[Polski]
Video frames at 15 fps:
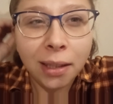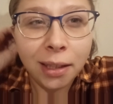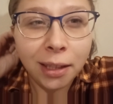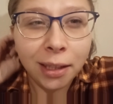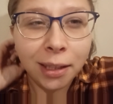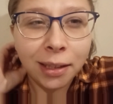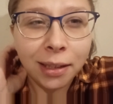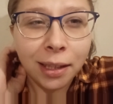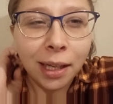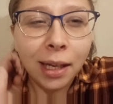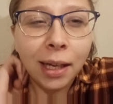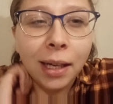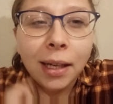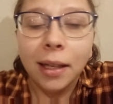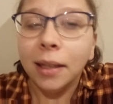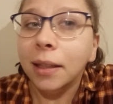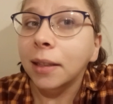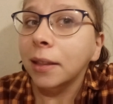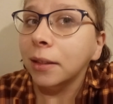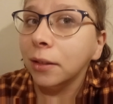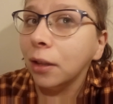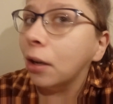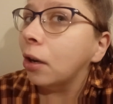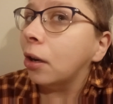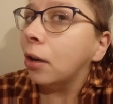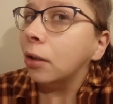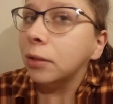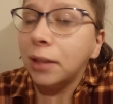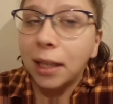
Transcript: I E, no,